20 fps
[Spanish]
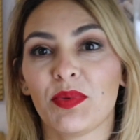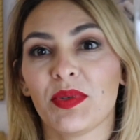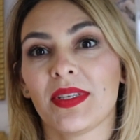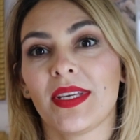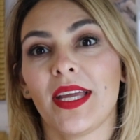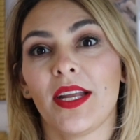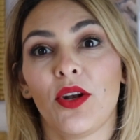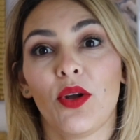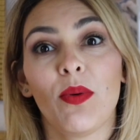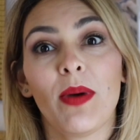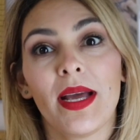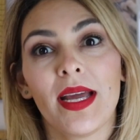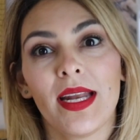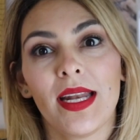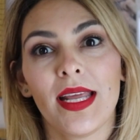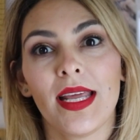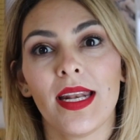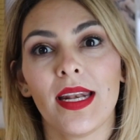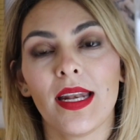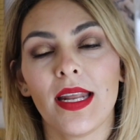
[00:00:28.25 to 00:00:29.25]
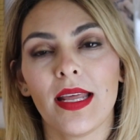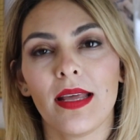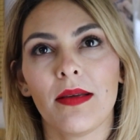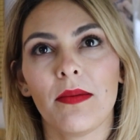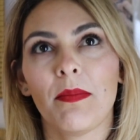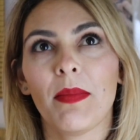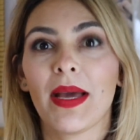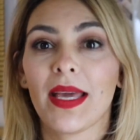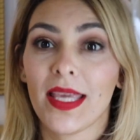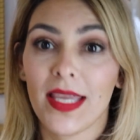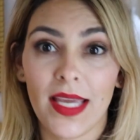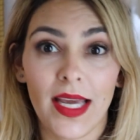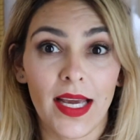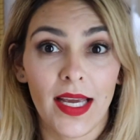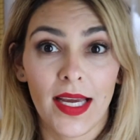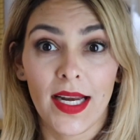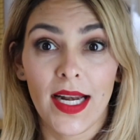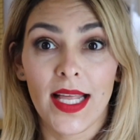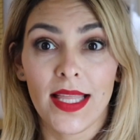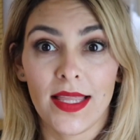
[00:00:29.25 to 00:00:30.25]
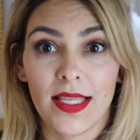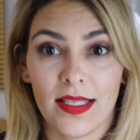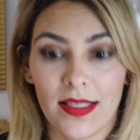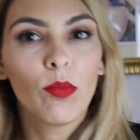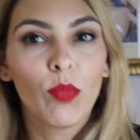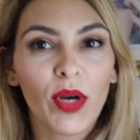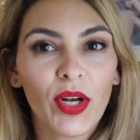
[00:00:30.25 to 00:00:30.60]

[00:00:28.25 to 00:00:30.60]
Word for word: Pues quien no va a querer maquillaje gratis.